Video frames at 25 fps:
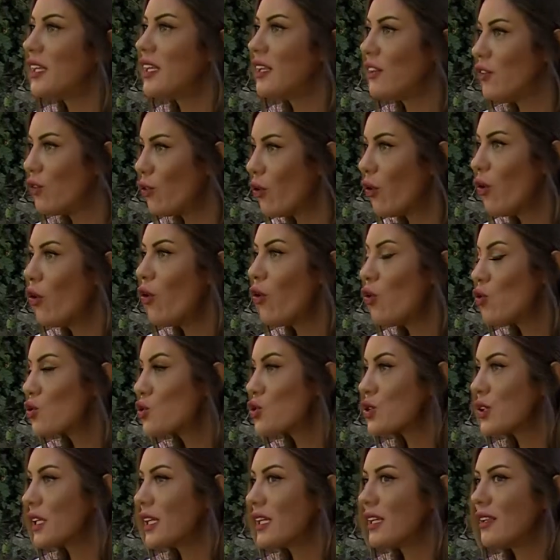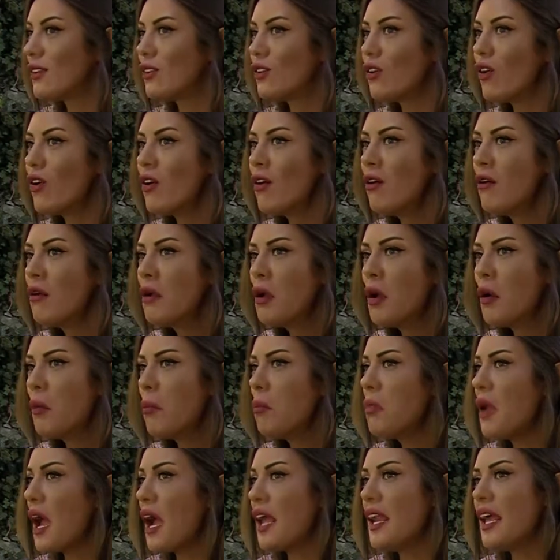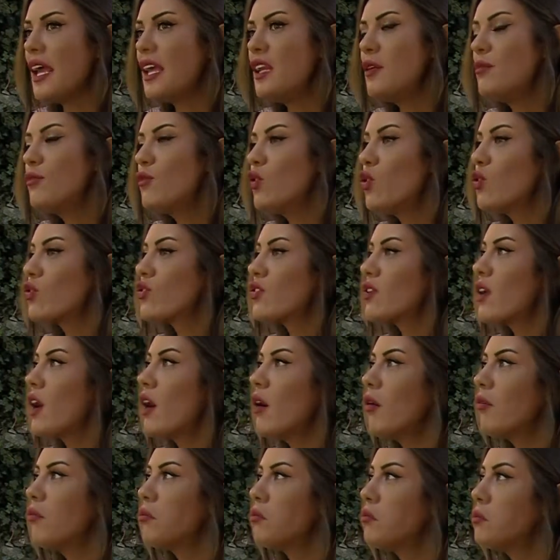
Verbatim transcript: ediyor, hoşuna gidiyor. Yani elimde olsa